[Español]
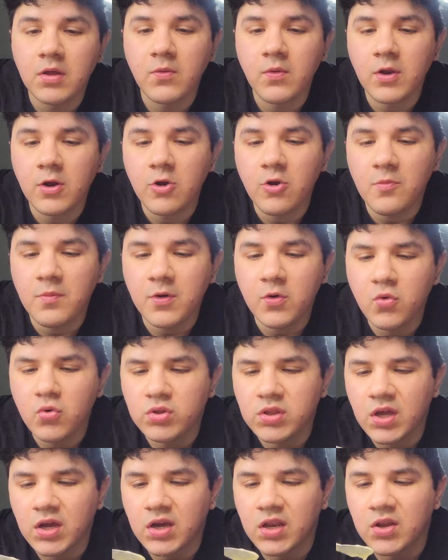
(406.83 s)
Igual no me
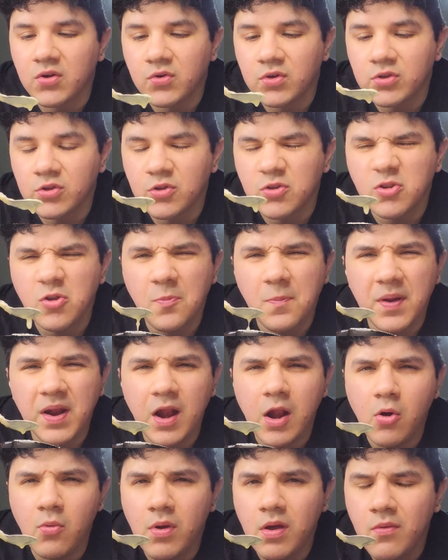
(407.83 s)
gusta, creo. ¿Esto, esto es para
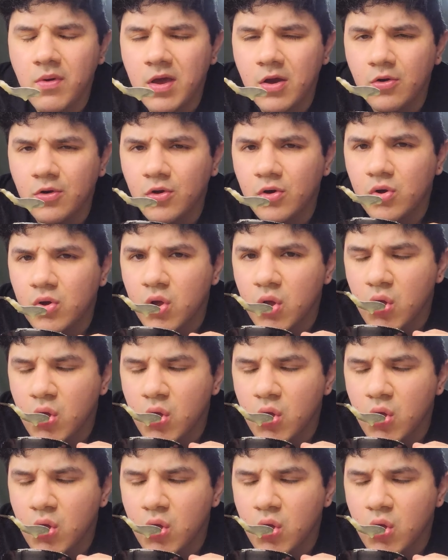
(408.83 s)
los bebés o no?